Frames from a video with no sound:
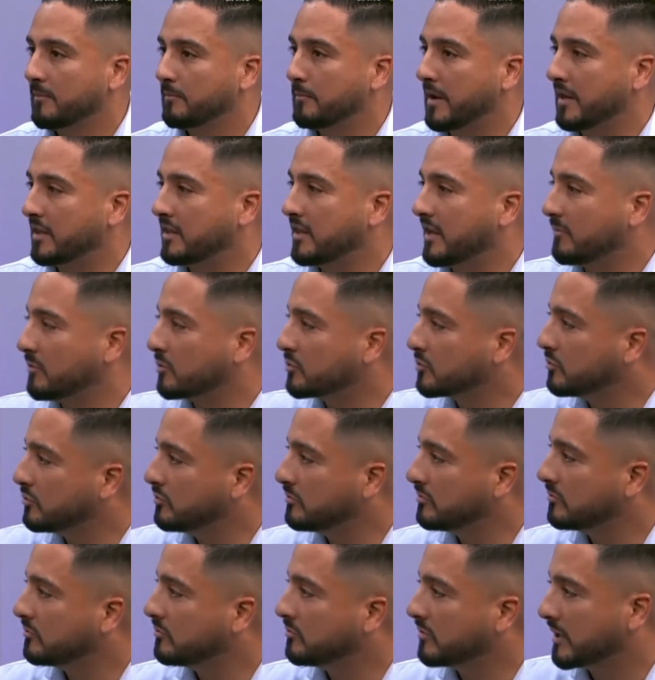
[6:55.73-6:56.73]
Vendemos
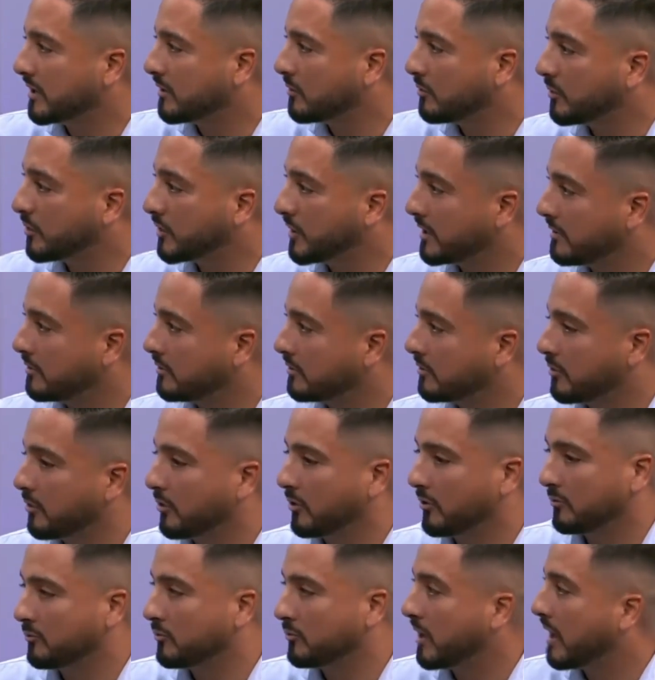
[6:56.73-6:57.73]
un, recorrido
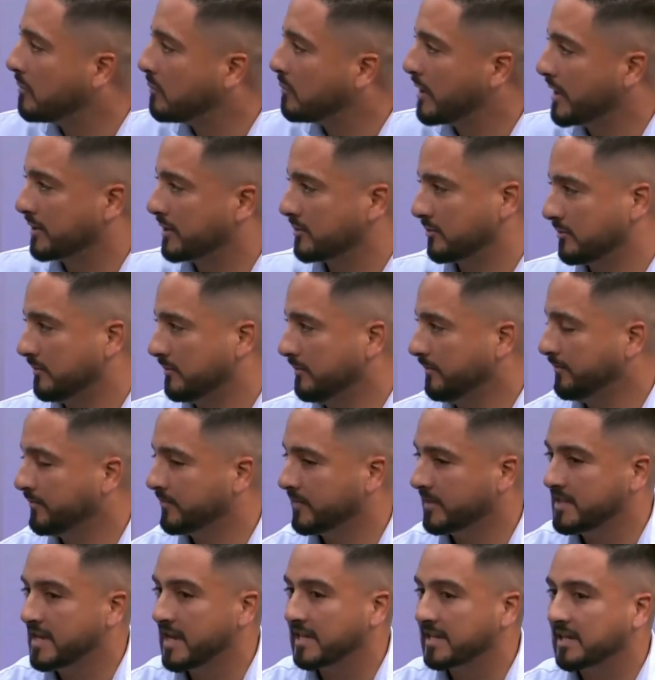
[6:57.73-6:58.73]
con un almuerzo
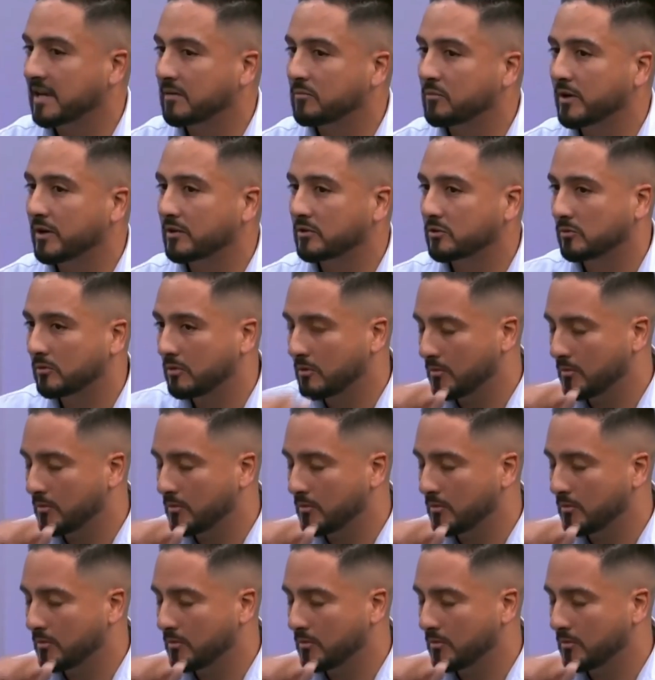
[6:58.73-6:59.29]
y ese almuerzo,